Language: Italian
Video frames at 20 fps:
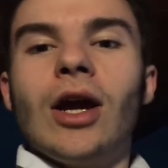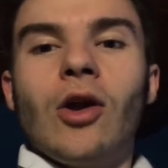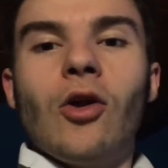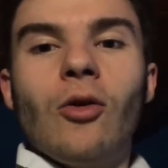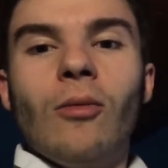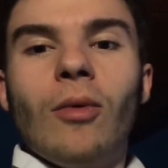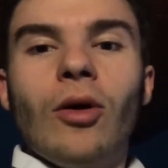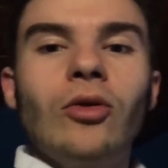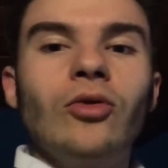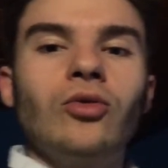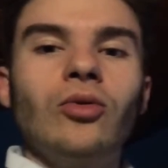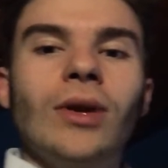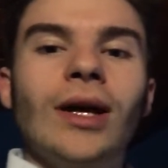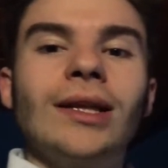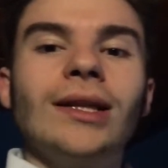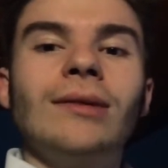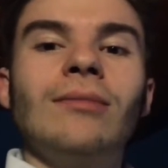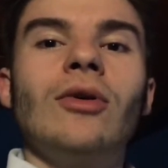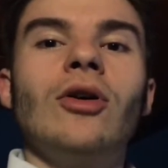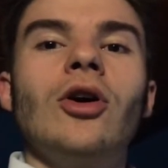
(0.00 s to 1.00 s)
lo monto un
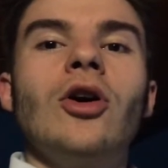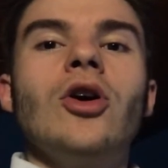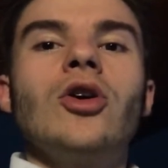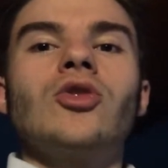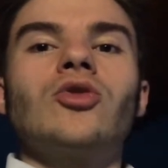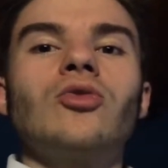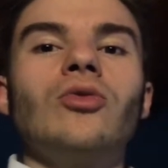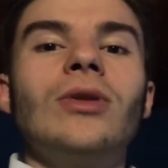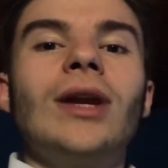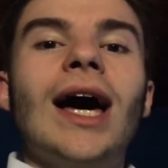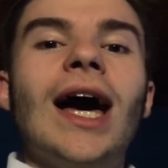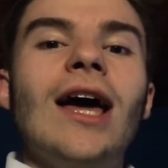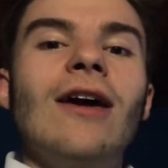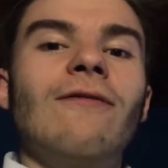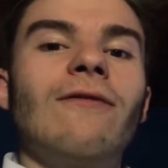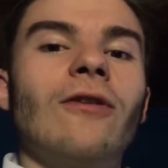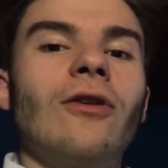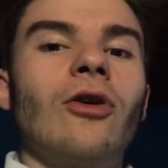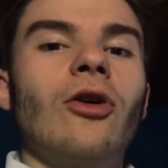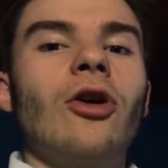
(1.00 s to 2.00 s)
attimo
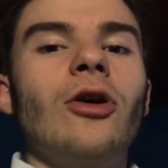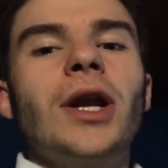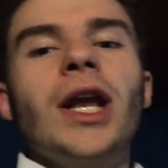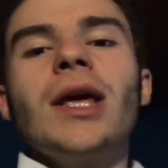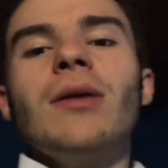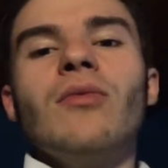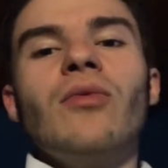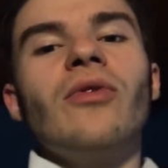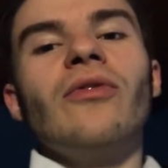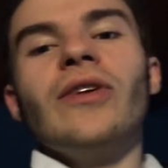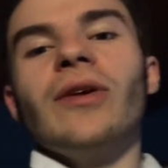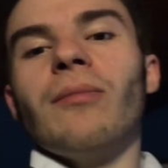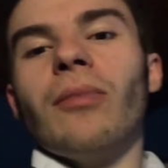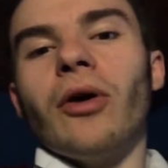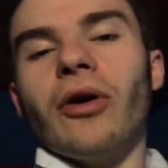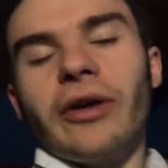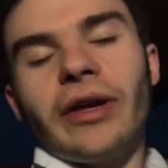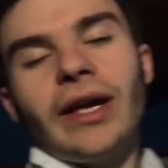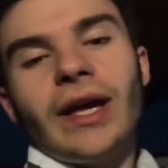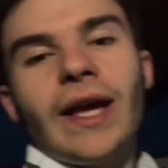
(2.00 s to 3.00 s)
sull'iPhone con i movie
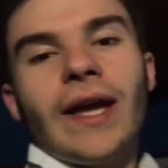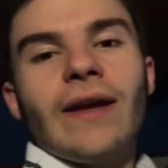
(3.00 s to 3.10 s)
poi